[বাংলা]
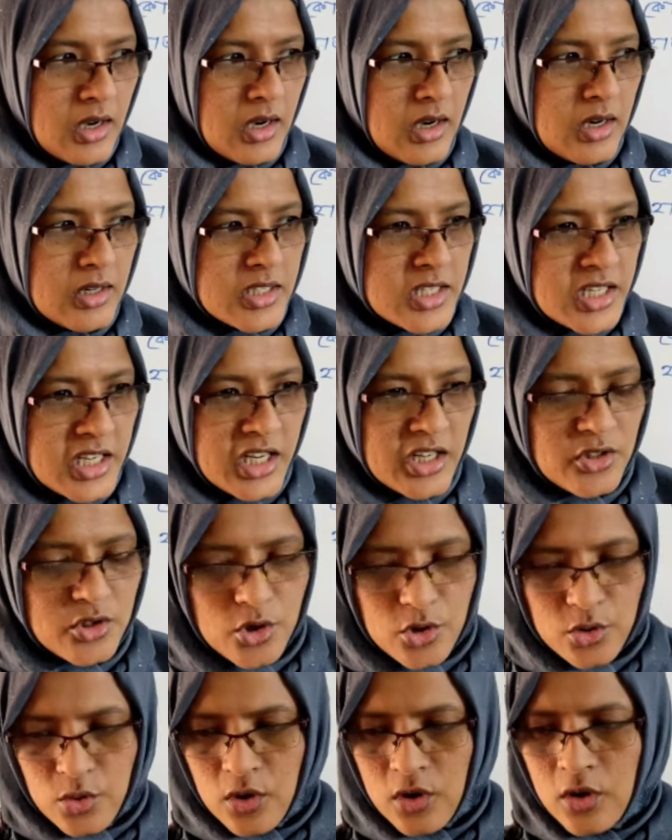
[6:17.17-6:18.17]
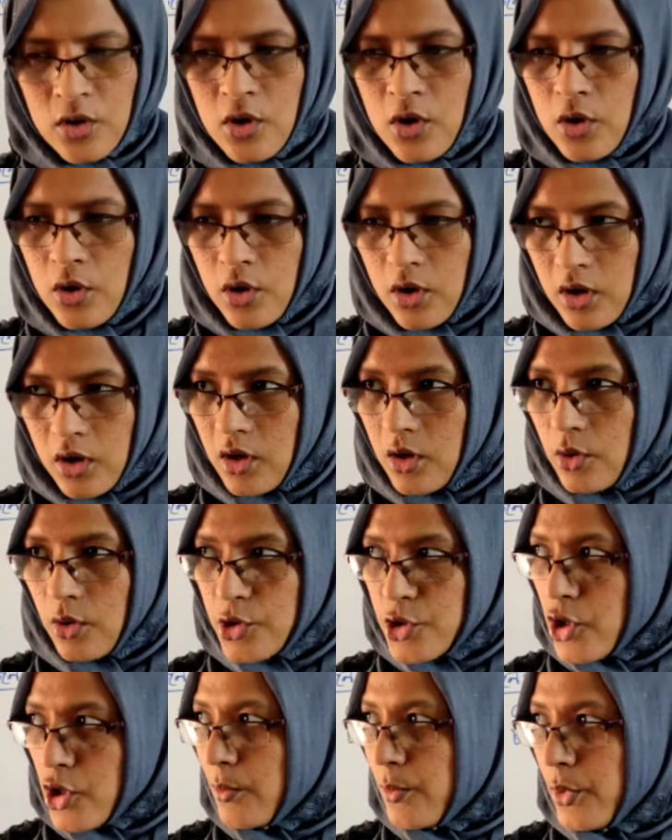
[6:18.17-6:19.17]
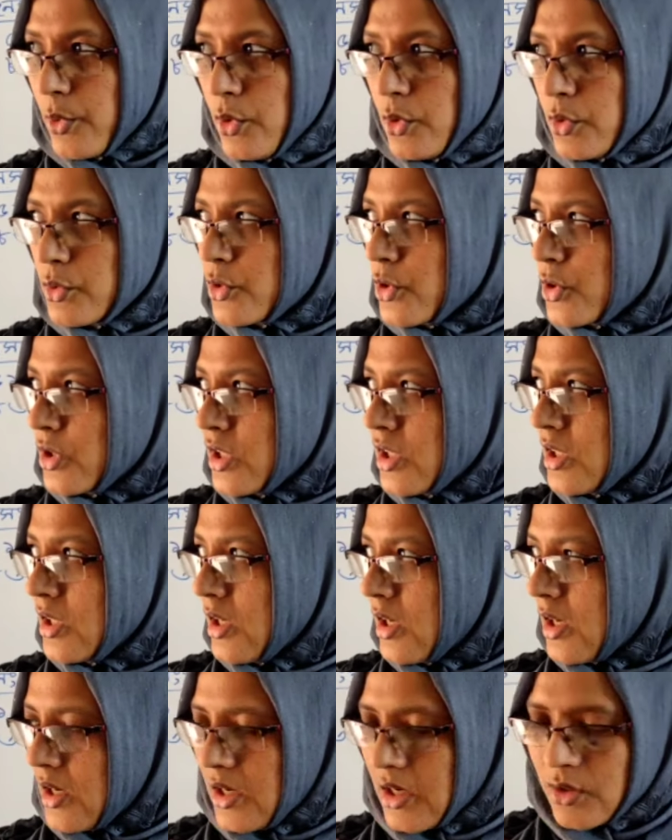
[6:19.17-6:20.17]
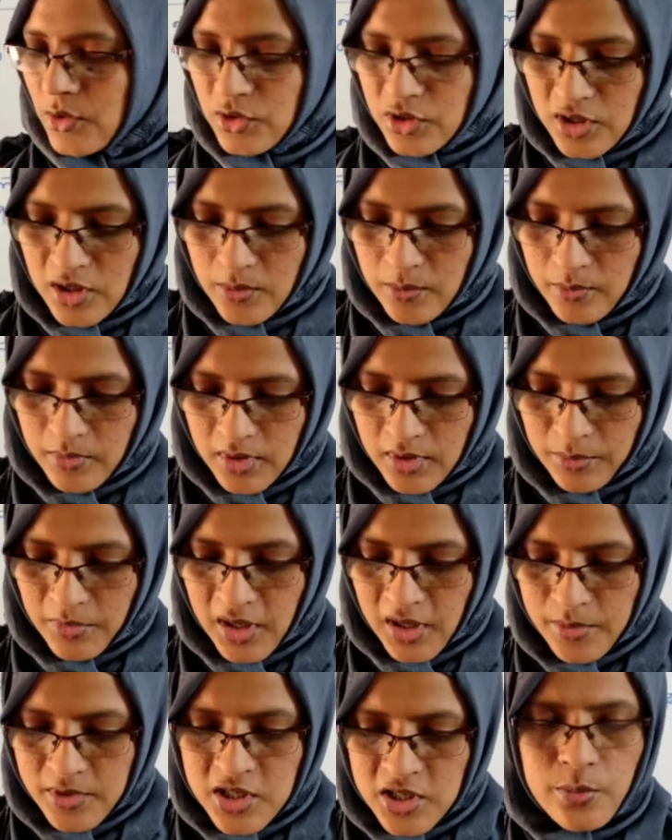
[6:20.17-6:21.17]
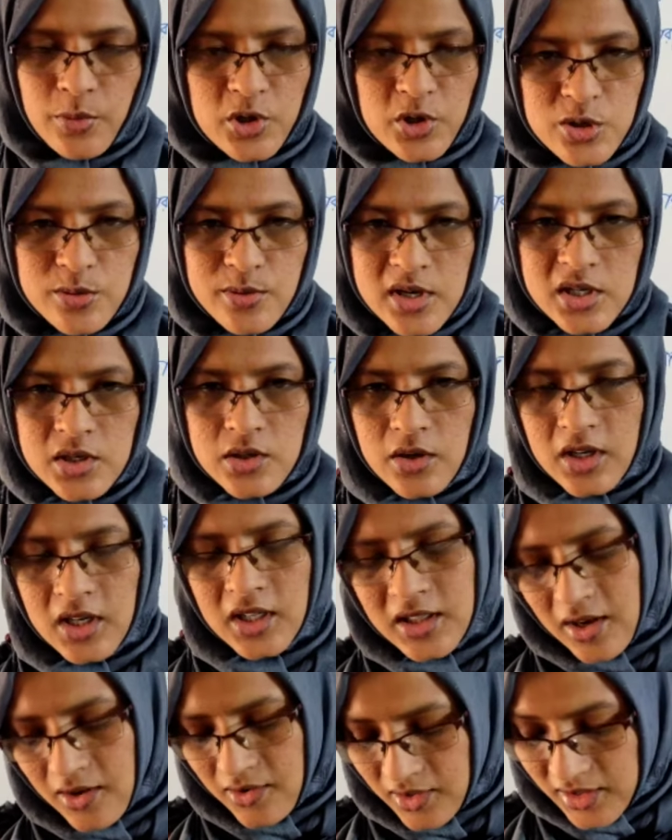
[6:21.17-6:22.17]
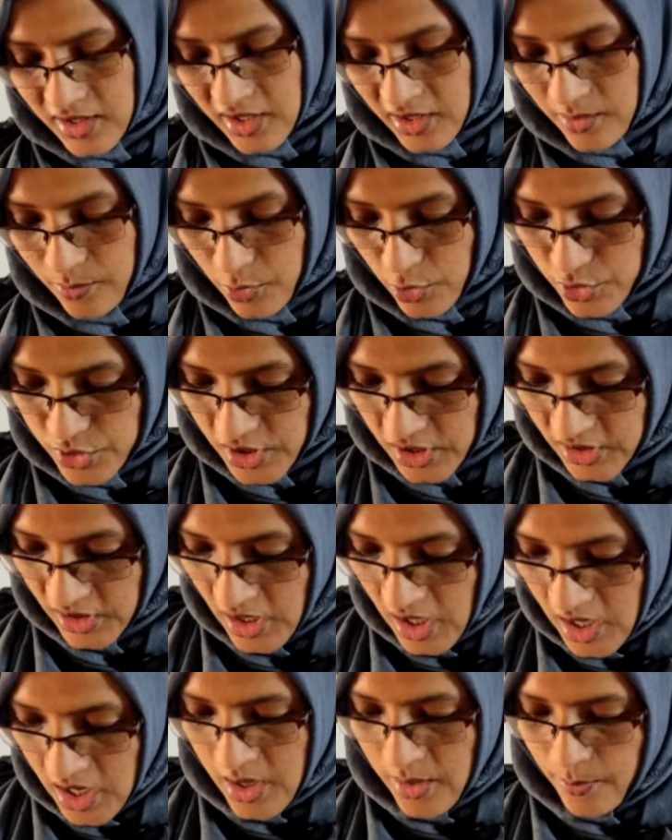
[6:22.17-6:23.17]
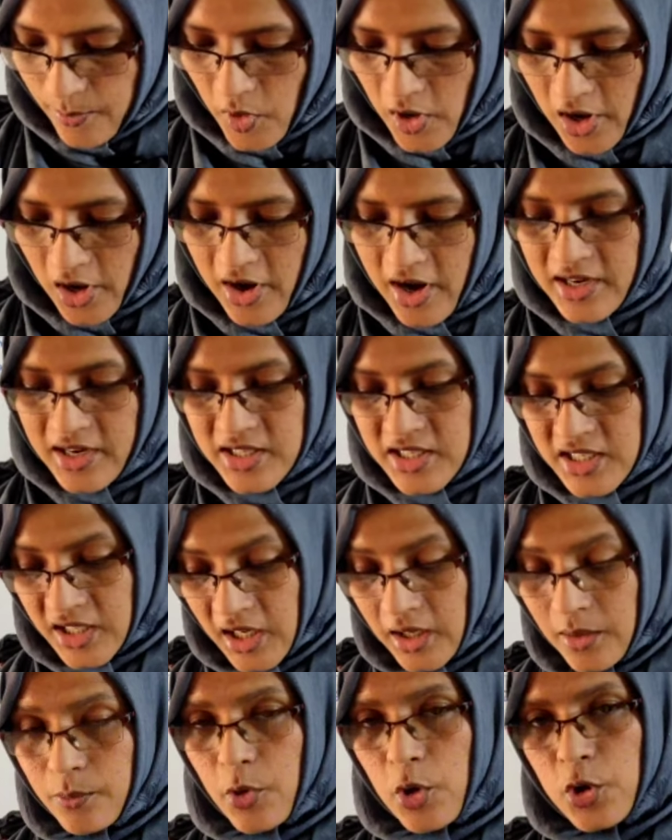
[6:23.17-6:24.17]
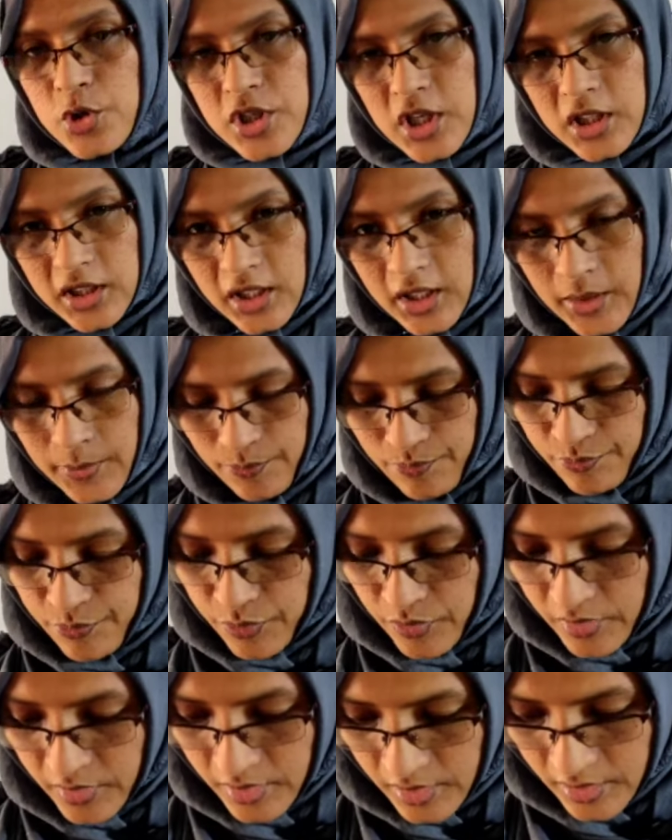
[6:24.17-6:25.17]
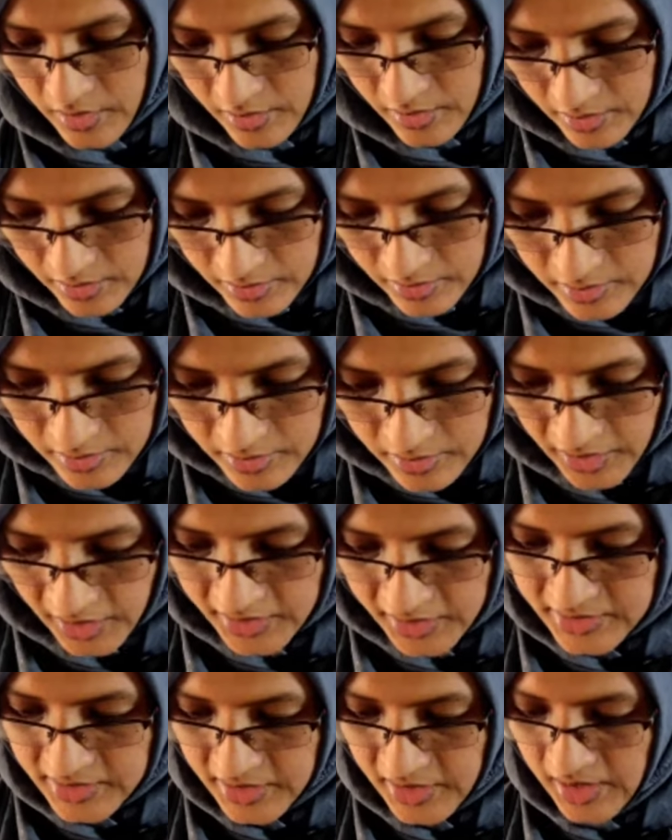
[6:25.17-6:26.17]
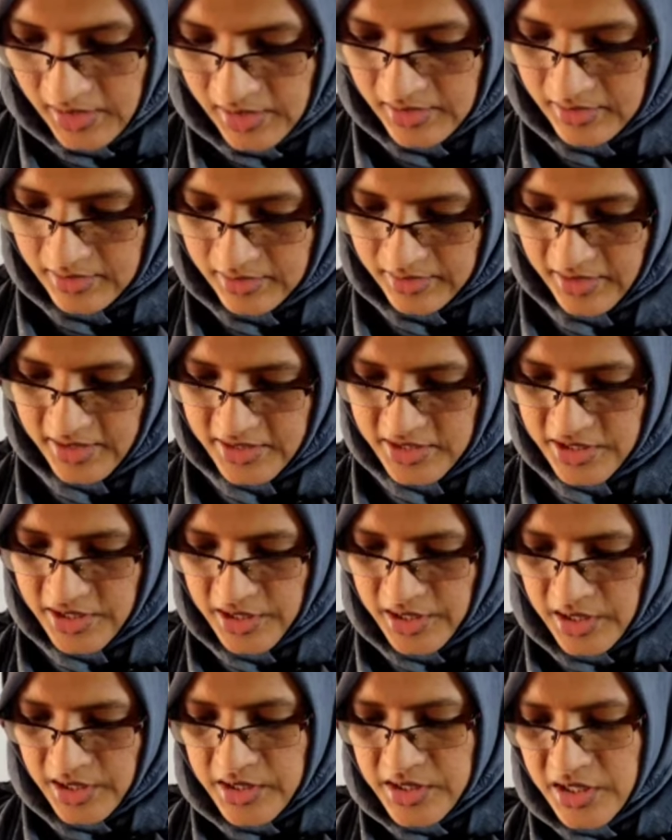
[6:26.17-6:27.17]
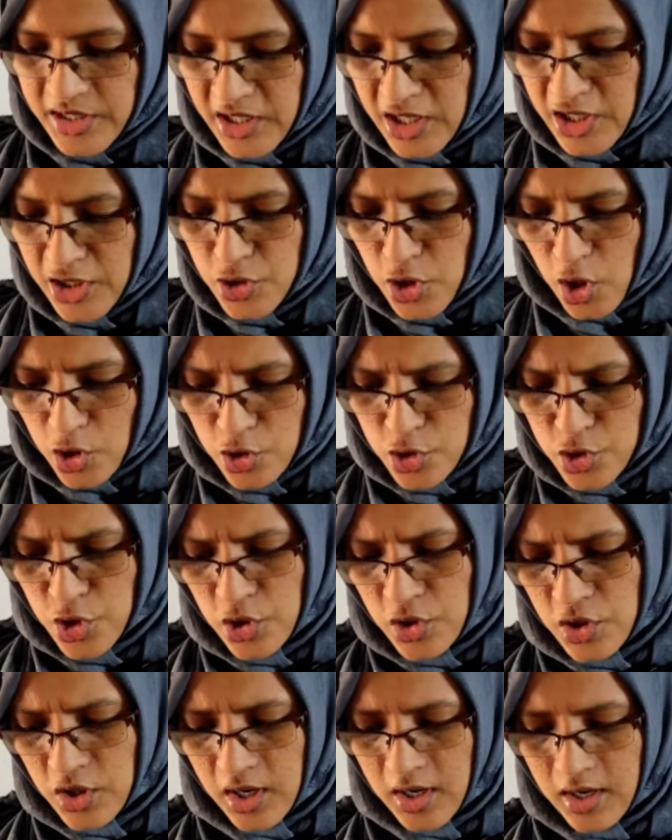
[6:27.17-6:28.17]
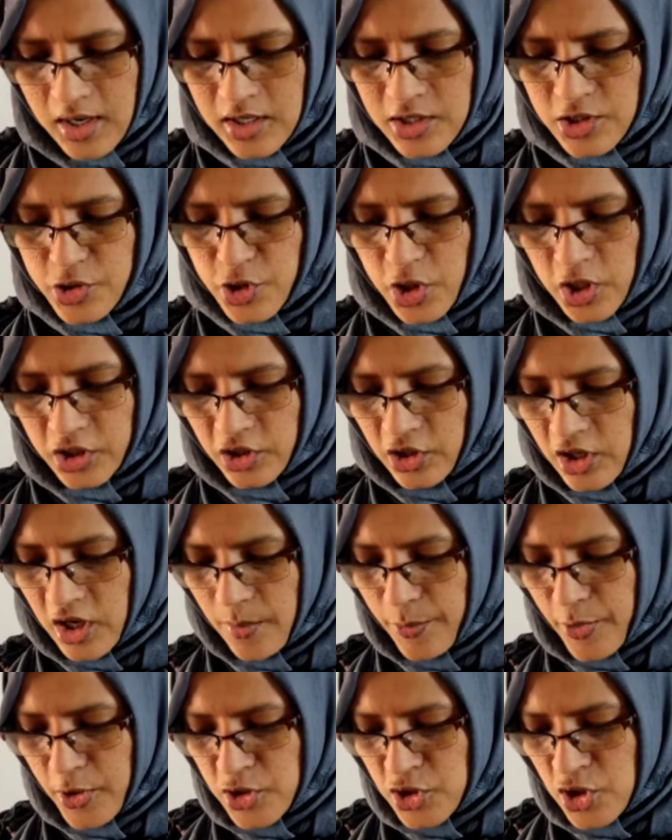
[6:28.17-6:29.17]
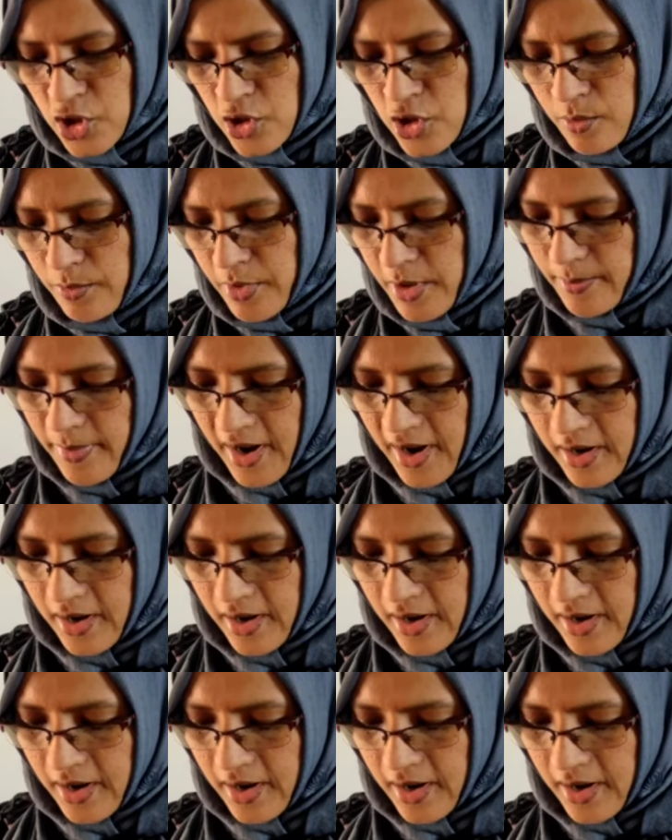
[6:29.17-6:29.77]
শিখ জন ওইসব লোক যদি একত্রে মিলেমিশে বসবাস করে তাহলে তাকে বহুজাতি বলা হয় আর চীন বহুজাতি একটি দেশ চীনের জনসংখ্যা শতকরা পঁচানব্বই ভাগ